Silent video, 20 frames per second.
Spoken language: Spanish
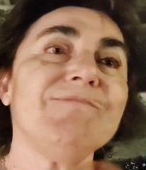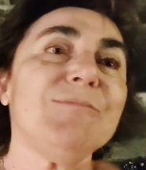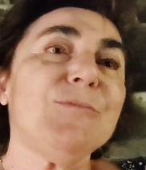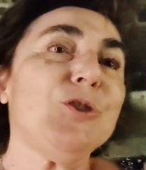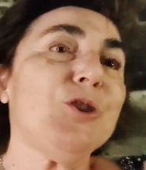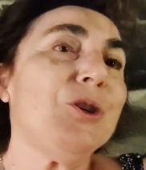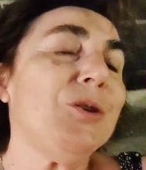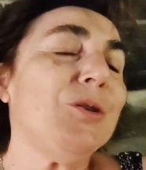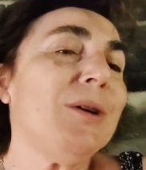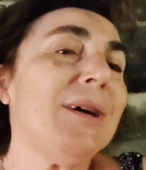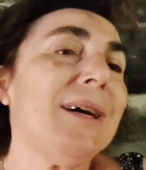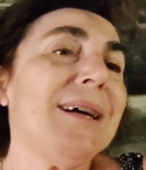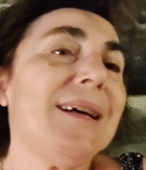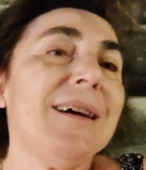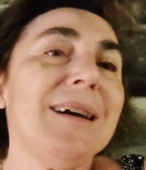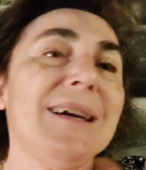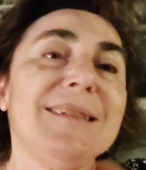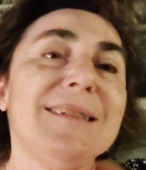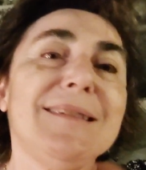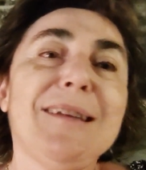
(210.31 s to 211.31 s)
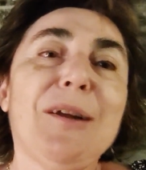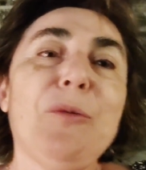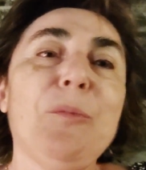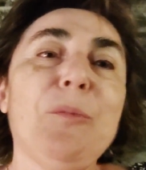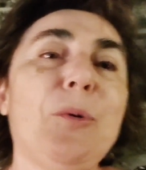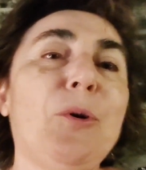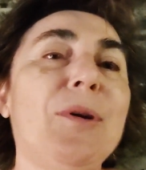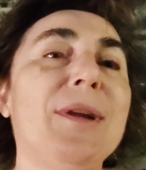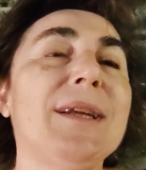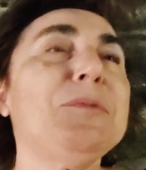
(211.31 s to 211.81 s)
Yo he ido a estirar un
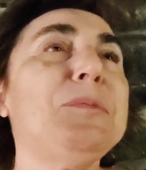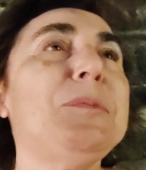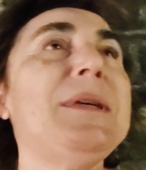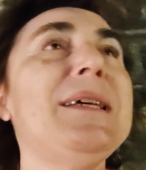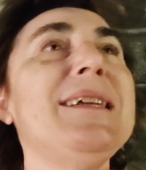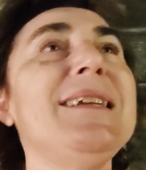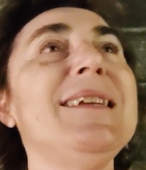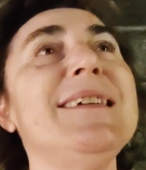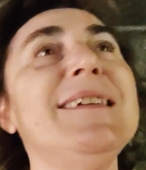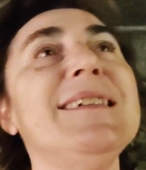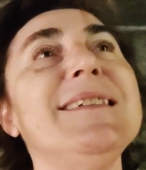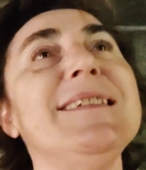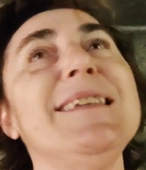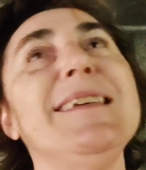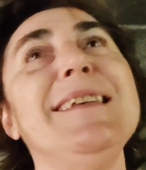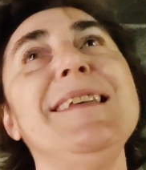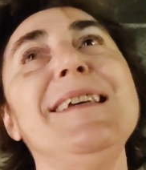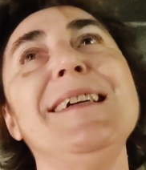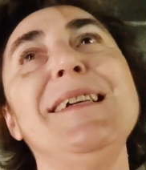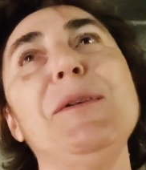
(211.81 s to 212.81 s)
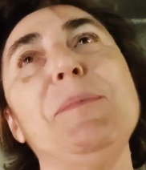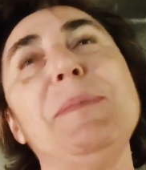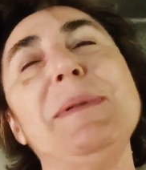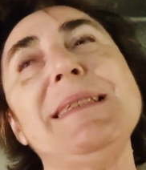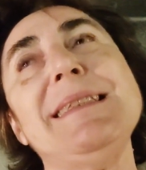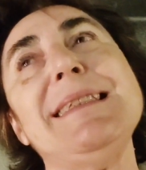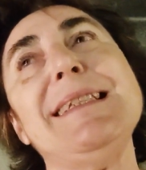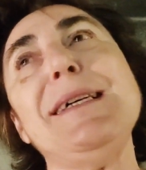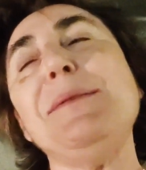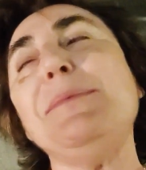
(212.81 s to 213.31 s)
poco las piernas y ella que
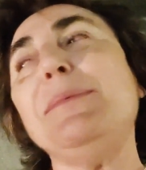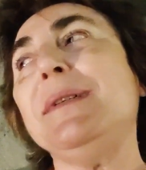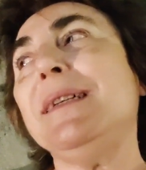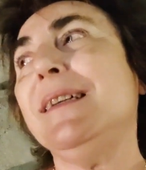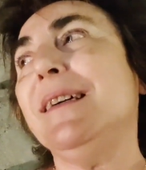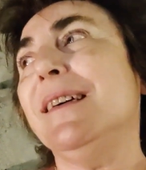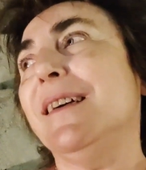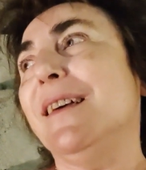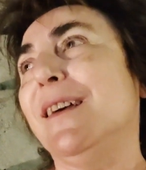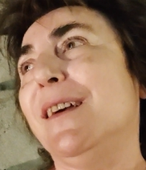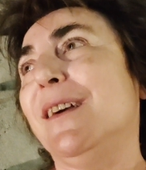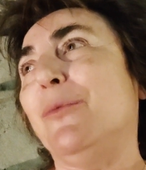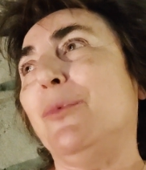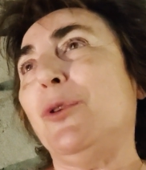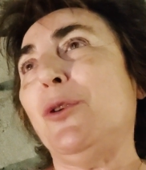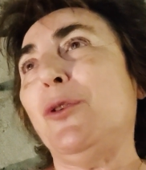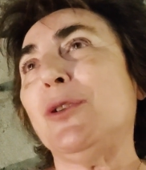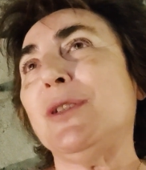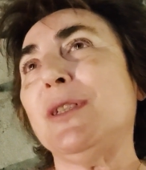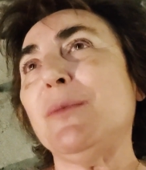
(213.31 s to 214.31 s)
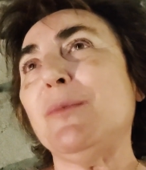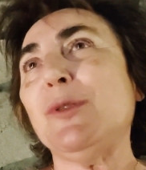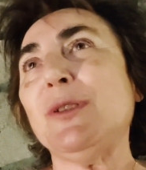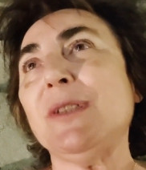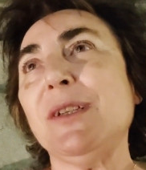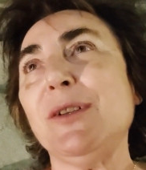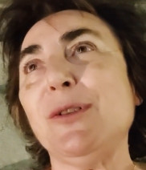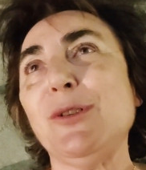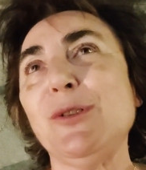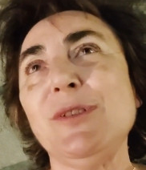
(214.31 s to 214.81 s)
pasaba, bueno, nos
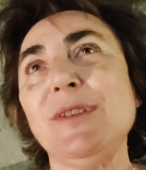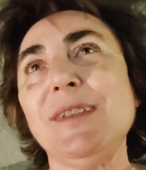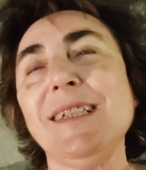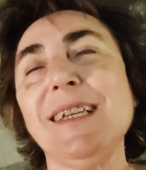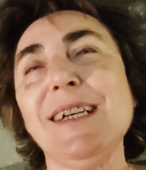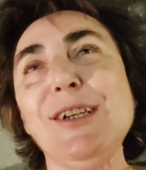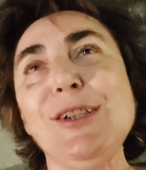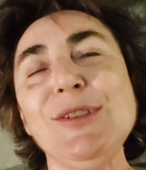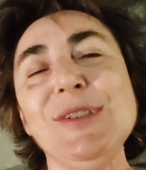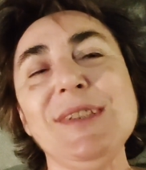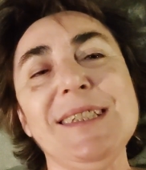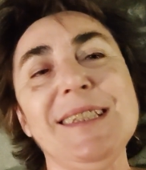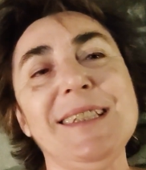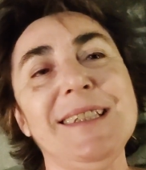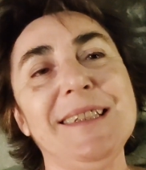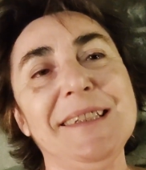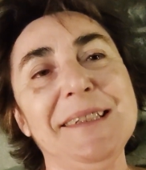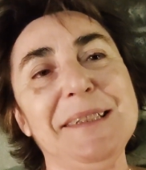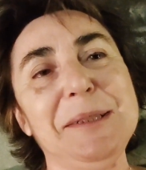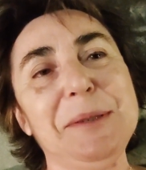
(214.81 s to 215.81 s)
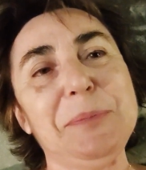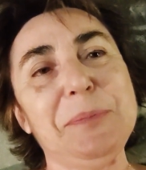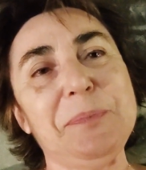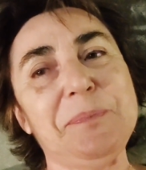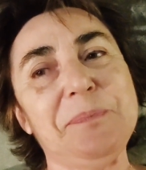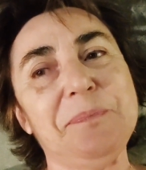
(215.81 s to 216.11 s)
hemos encontrado y,